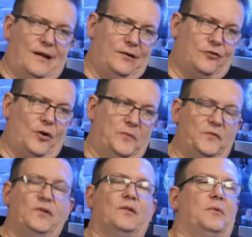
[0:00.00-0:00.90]
eine
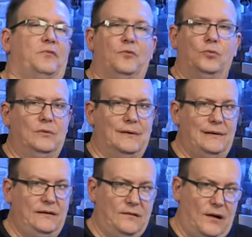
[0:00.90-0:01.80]
Tropfen ist aber für 100
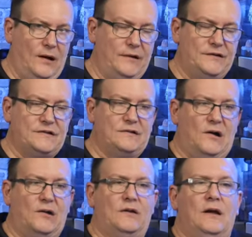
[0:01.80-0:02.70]
Liter eigentlich
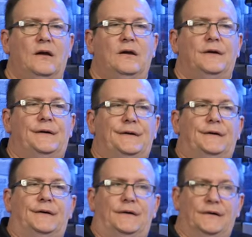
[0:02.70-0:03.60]
gedacht.
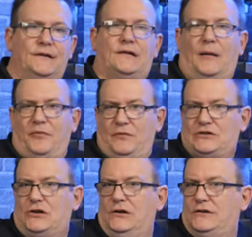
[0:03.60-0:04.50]
Und ich habe es
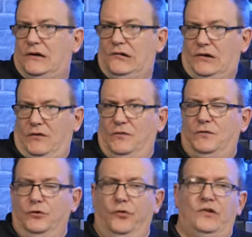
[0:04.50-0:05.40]
wahrscheinlich einen Tag
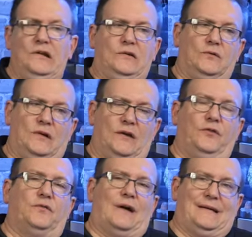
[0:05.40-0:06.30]
zuvor dosiert und
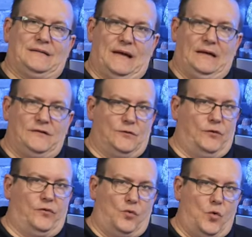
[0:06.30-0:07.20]
dadurch war es eigentlich noch
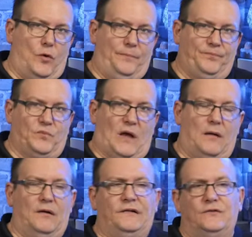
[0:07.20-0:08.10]
zu hoch.
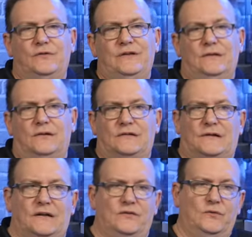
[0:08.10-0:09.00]
Aber ich dosiere das
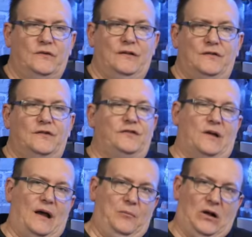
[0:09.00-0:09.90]
halt zusätzlich
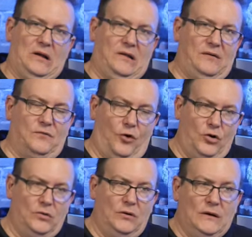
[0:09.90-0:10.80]
einmal die
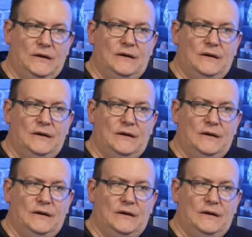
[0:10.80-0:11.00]
Woche,